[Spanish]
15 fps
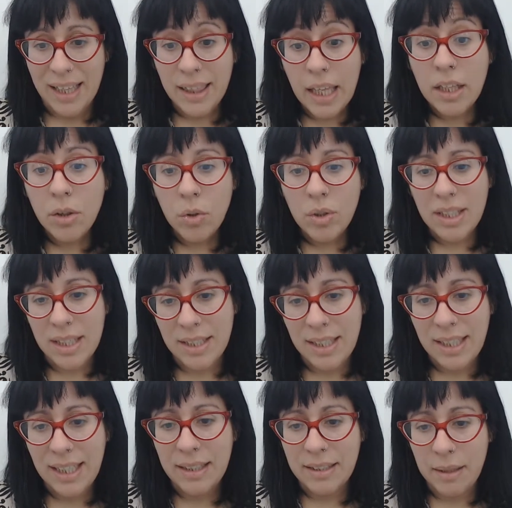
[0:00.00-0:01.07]
Tanto es
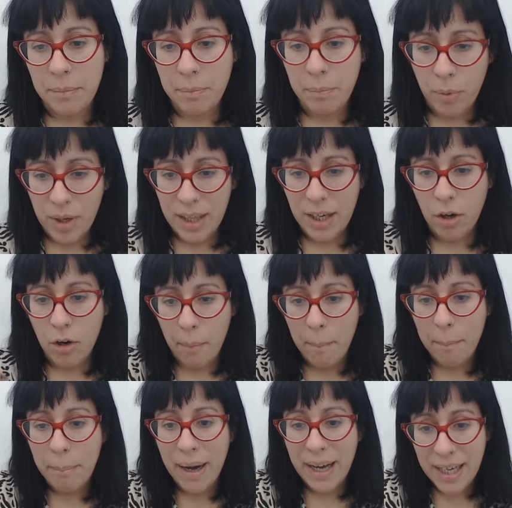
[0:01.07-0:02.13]
así que se puede
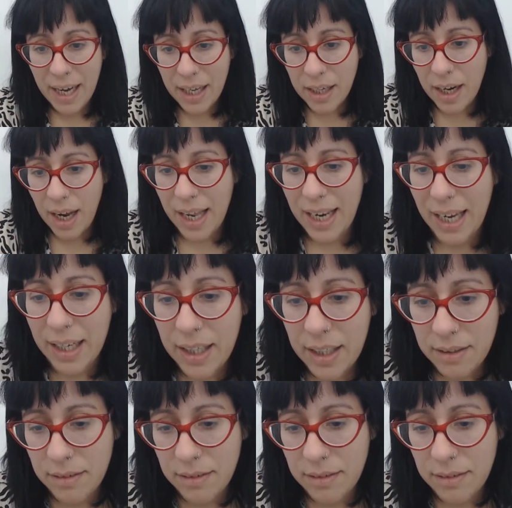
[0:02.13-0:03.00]
comparar a